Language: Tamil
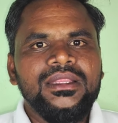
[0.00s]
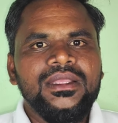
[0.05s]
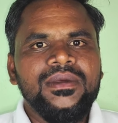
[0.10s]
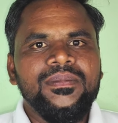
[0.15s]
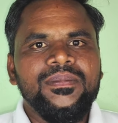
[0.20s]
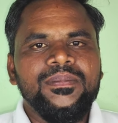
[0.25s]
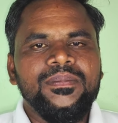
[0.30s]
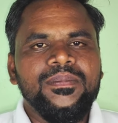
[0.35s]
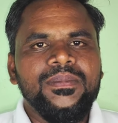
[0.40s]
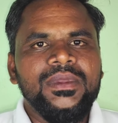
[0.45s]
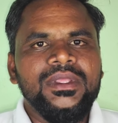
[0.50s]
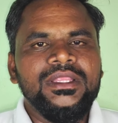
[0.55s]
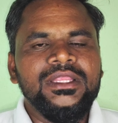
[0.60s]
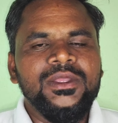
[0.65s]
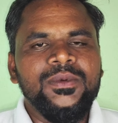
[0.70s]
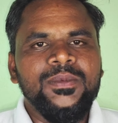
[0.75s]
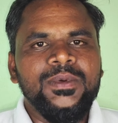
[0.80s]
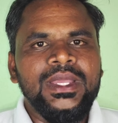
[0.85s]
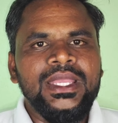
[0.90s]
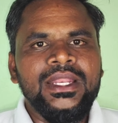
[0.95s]
இந்த
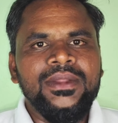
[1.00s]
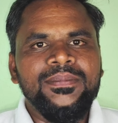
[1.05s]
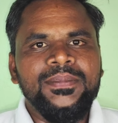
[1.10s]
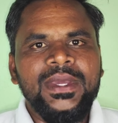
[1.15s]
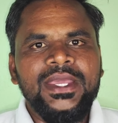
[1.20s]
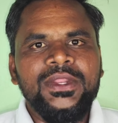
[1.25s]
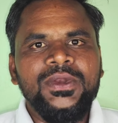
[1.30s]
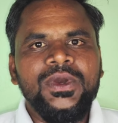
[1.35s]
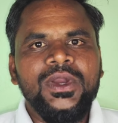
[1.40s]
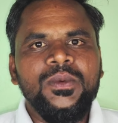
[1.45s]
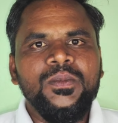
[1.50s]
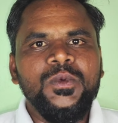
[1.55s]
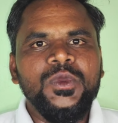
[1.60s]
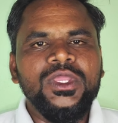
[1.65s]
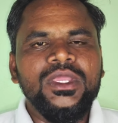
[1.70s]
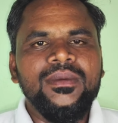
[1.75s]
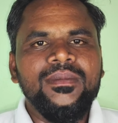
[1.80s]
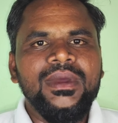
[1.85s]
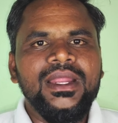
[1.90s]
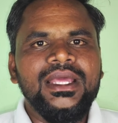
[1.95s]
இந்த பயிரோட
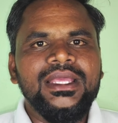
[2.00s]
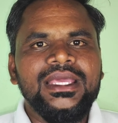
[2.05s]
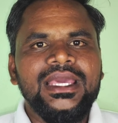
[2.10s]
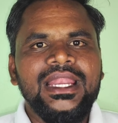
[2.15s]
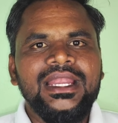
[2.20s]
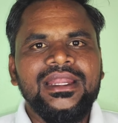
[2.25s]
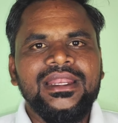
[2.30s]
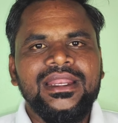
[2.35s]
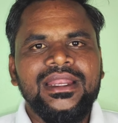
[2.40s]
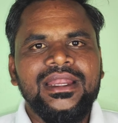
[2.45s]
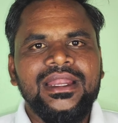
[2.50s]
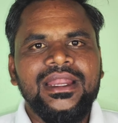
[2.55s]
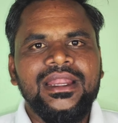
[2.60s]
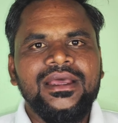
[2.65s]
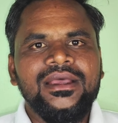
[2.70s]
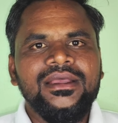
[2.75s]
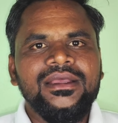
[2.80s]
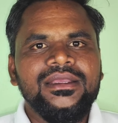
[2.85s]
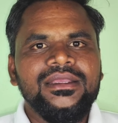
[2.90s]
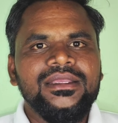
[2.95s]
முக்கியமான கேரக்டர்
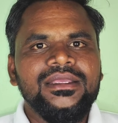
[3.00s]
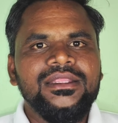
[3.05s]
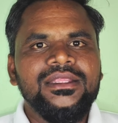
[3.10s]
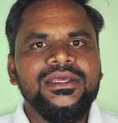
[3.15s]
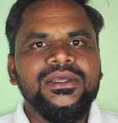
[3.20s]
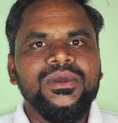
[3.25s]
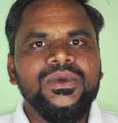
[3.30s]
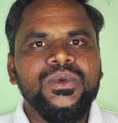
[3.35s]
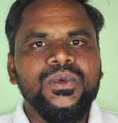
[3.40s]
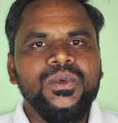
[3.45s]
என்னன்னா இது